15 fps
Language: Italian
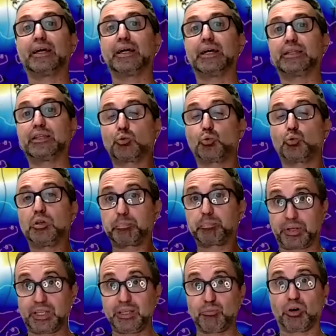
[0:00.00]
eh, di cui il
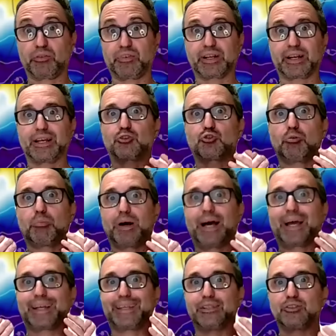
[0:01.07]
primo avverrà
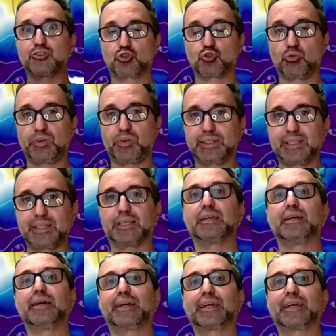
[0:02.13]
domani, giovedì,